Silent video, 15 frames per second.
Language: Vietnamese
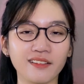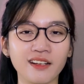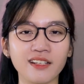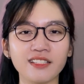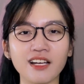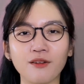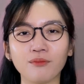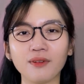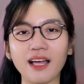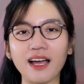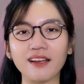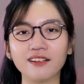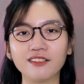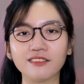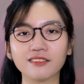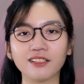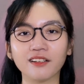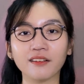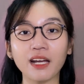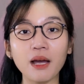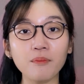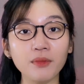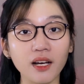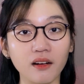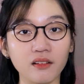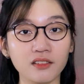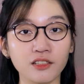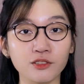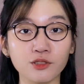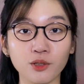để chống lại được những áp lực
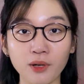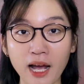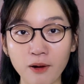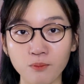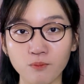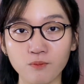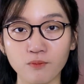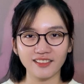từ số đông